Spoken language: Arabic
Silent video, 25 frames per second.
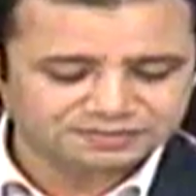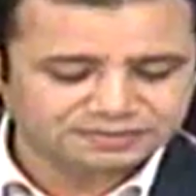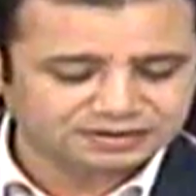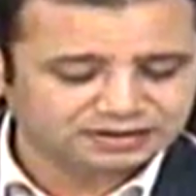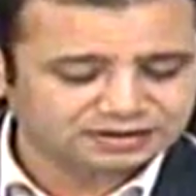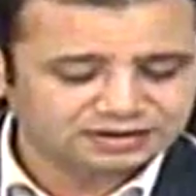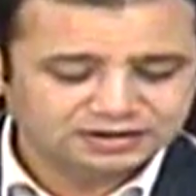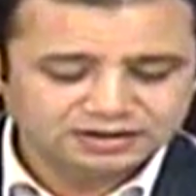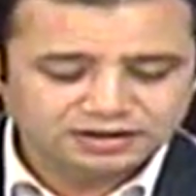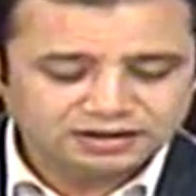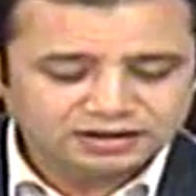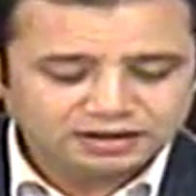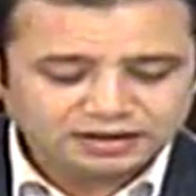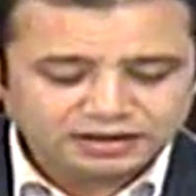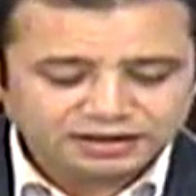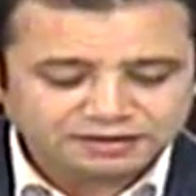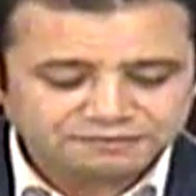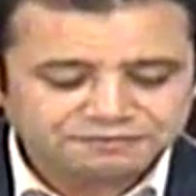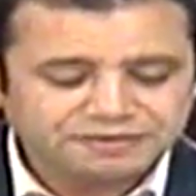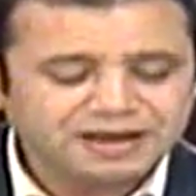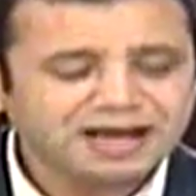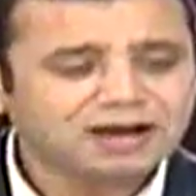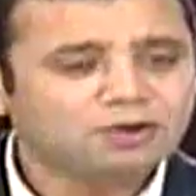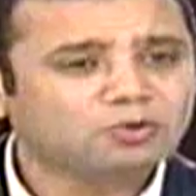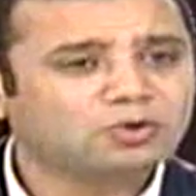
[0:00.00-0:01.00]
كبير
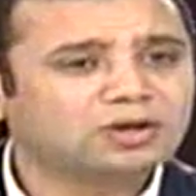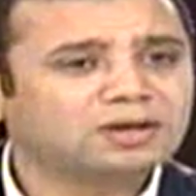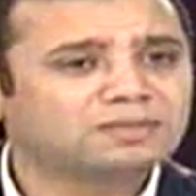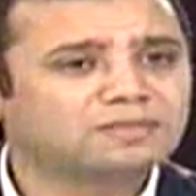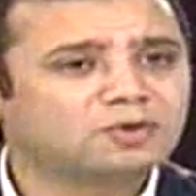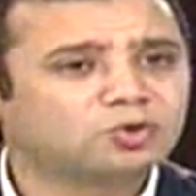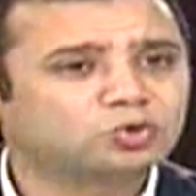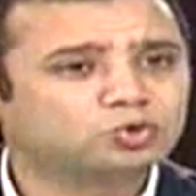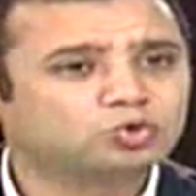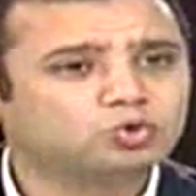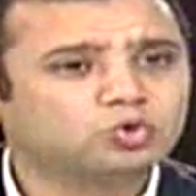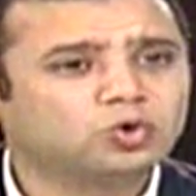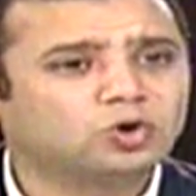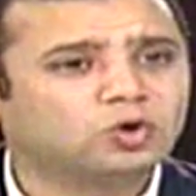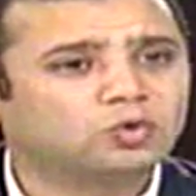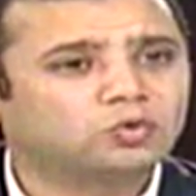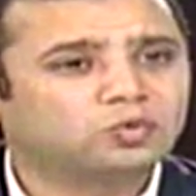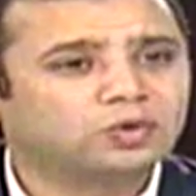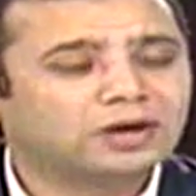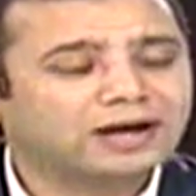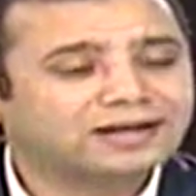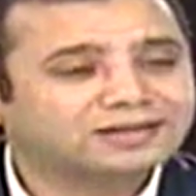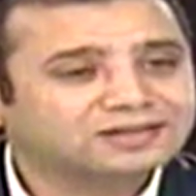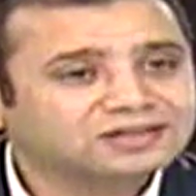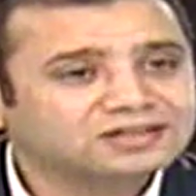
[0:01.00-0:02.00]
فحوى الموضوع
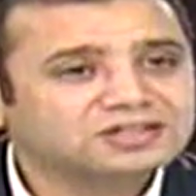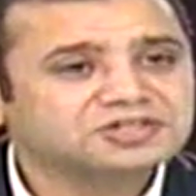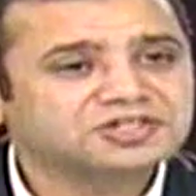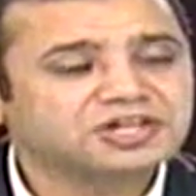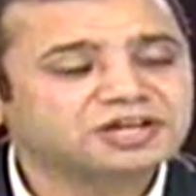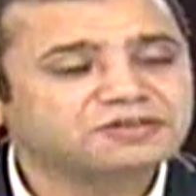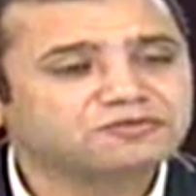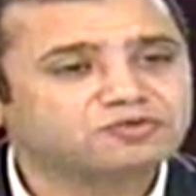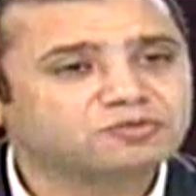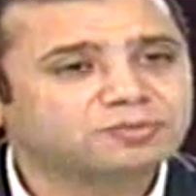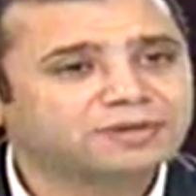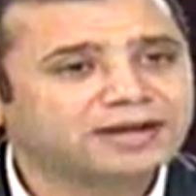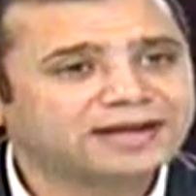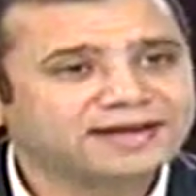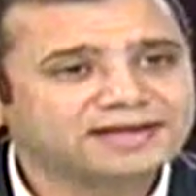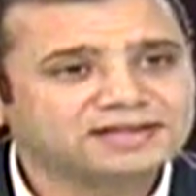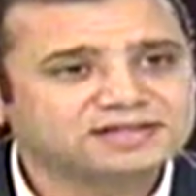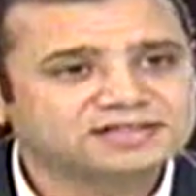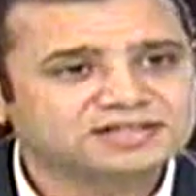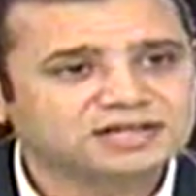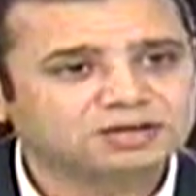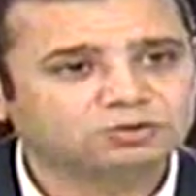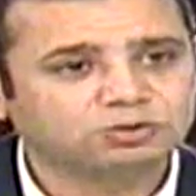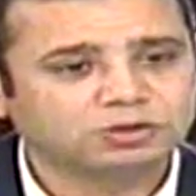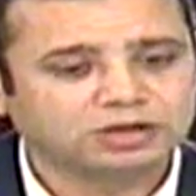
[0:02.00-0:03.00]
وحضرتك شايفه من
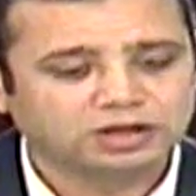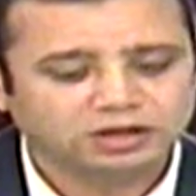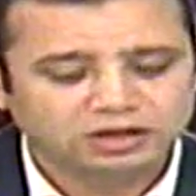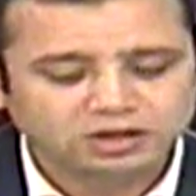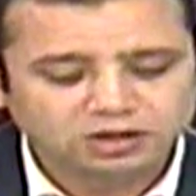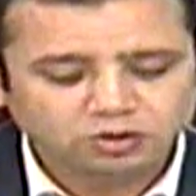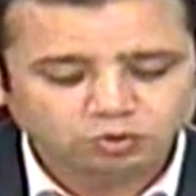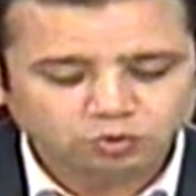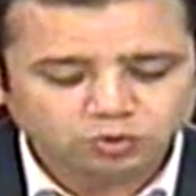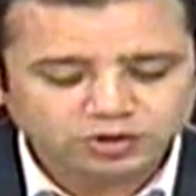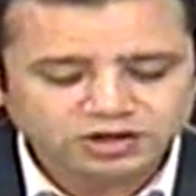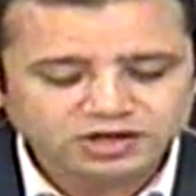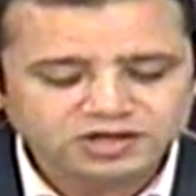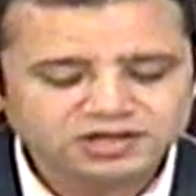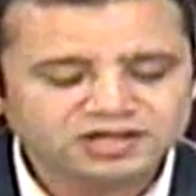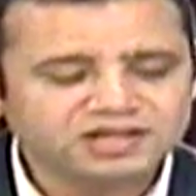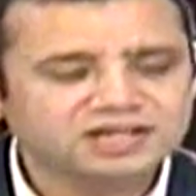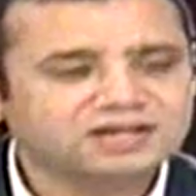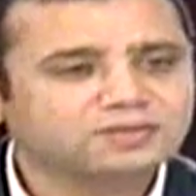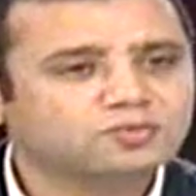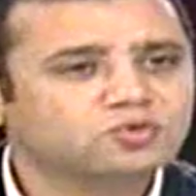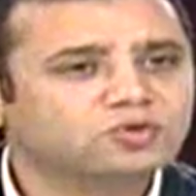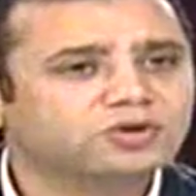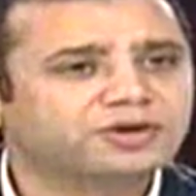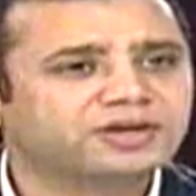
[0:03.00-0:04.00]
اي زاويه وايه اللي
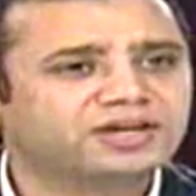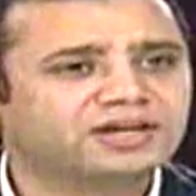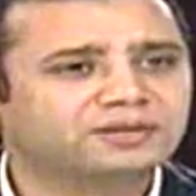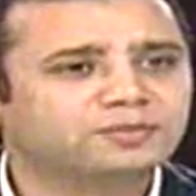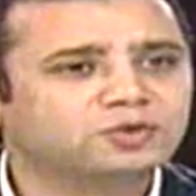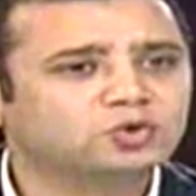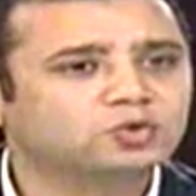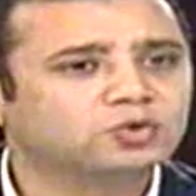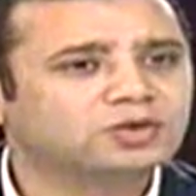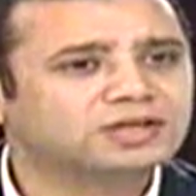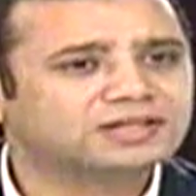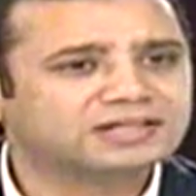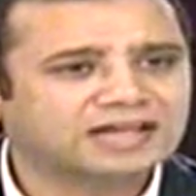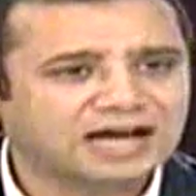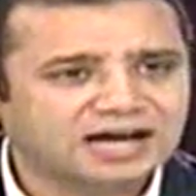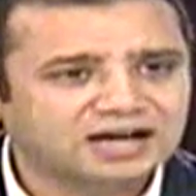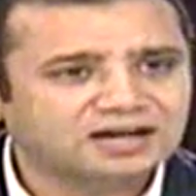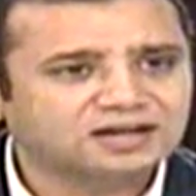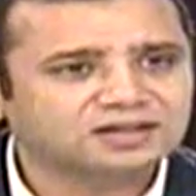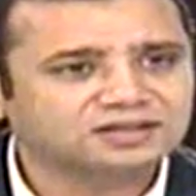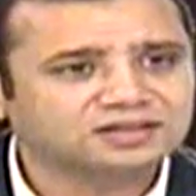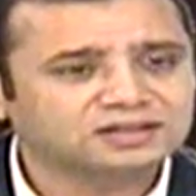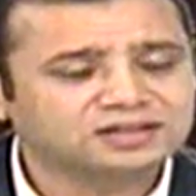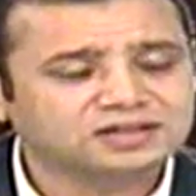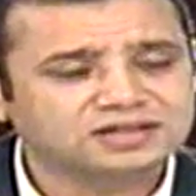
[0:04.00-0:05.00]
احنا ممكن نعمله
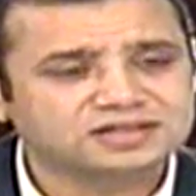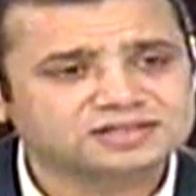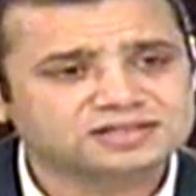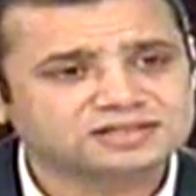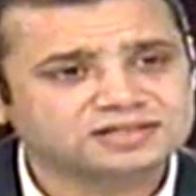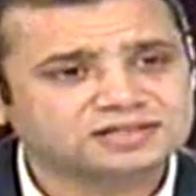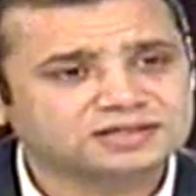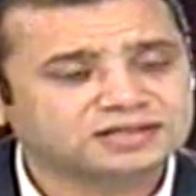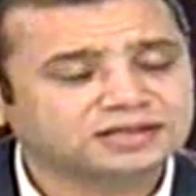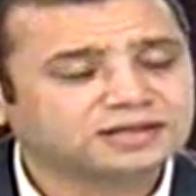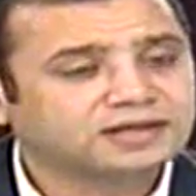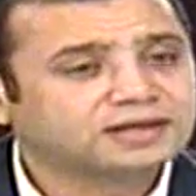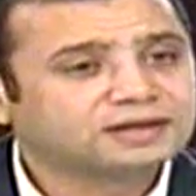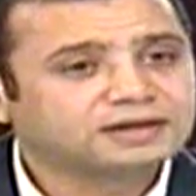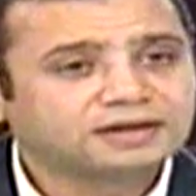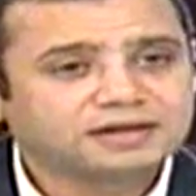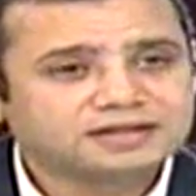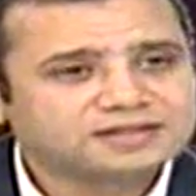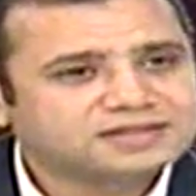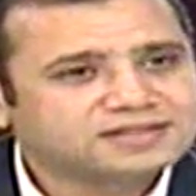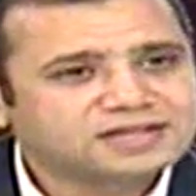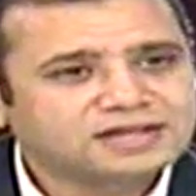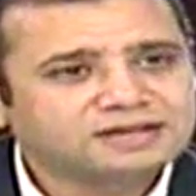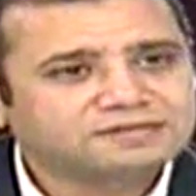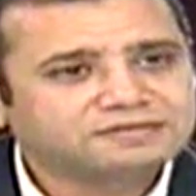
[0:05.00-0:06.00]
ونتحرى الدقه ازاي
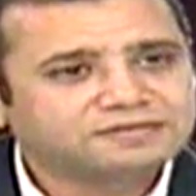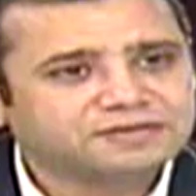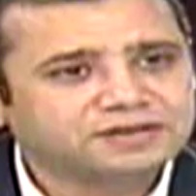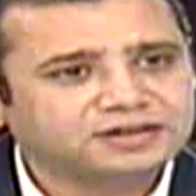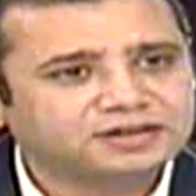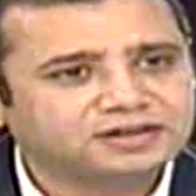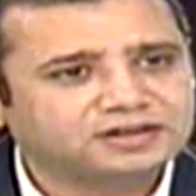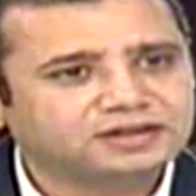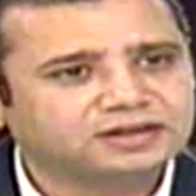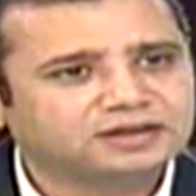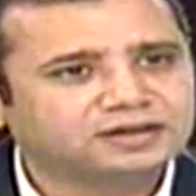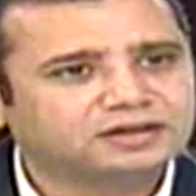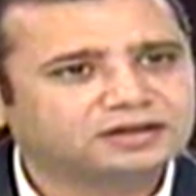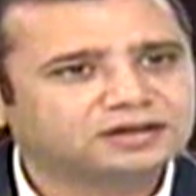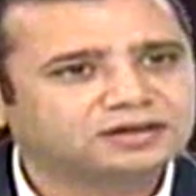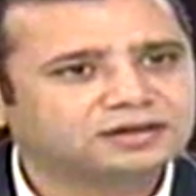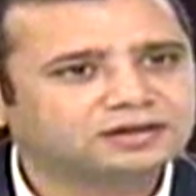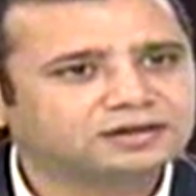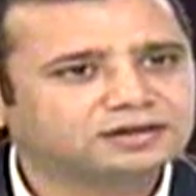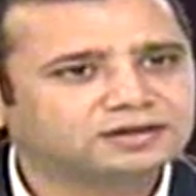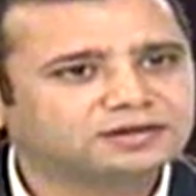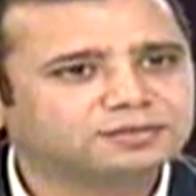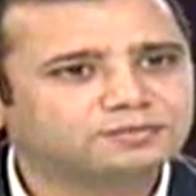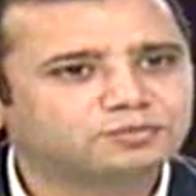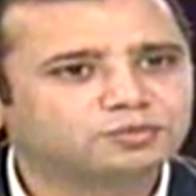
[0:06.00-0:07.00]
ازاي في
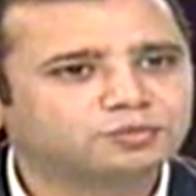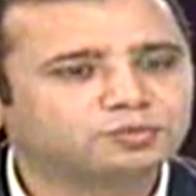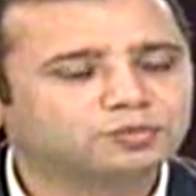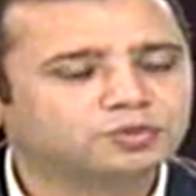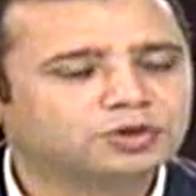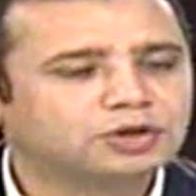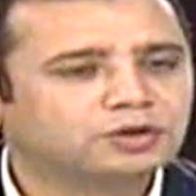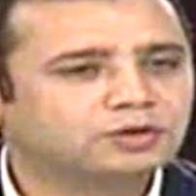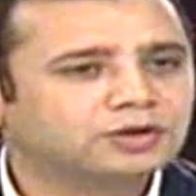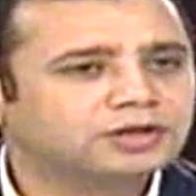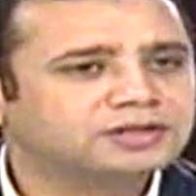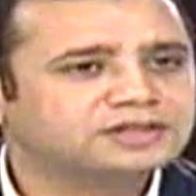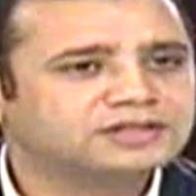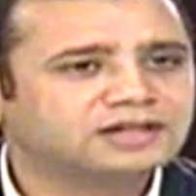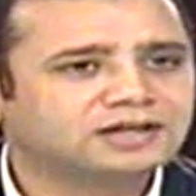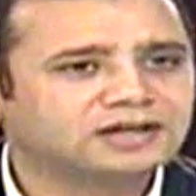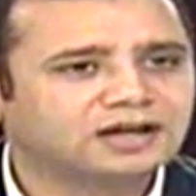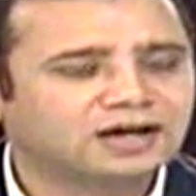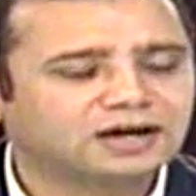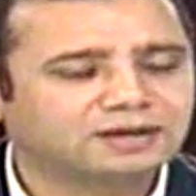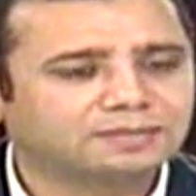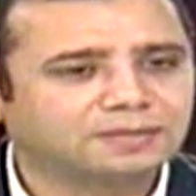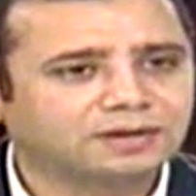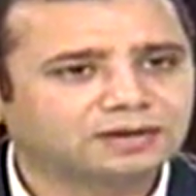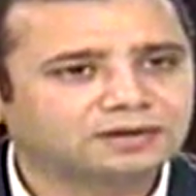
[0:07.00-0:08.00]
مناولتنا
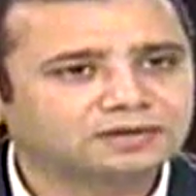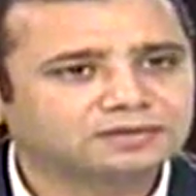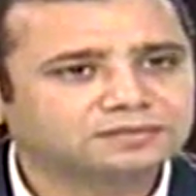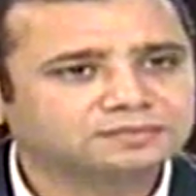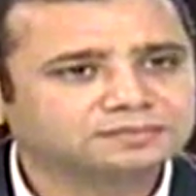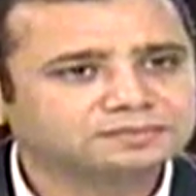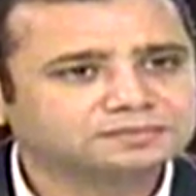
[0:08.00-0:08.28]
للاخبار